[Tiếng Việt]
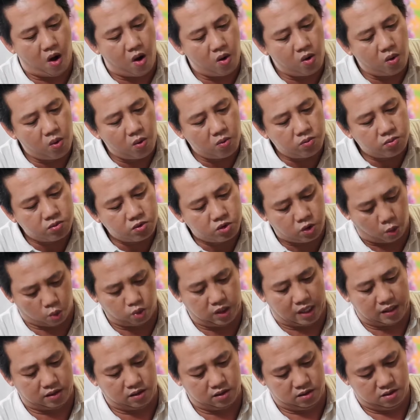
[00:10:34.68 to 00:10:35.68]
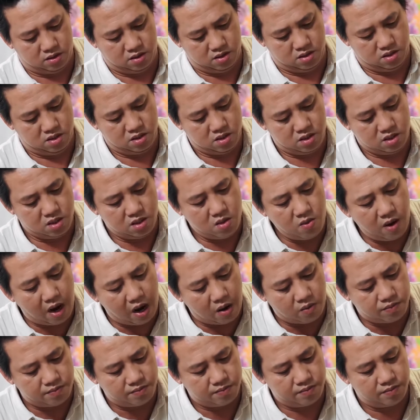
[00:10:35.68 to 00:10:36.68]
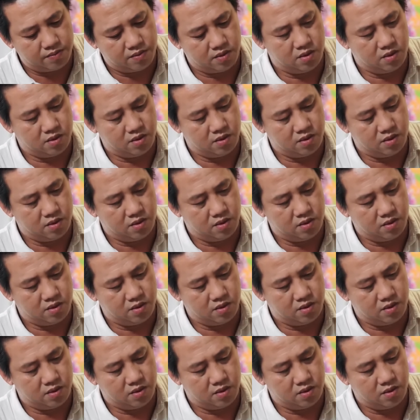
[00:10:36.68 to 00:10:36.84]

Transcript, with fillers: con của chủ tịch đúng không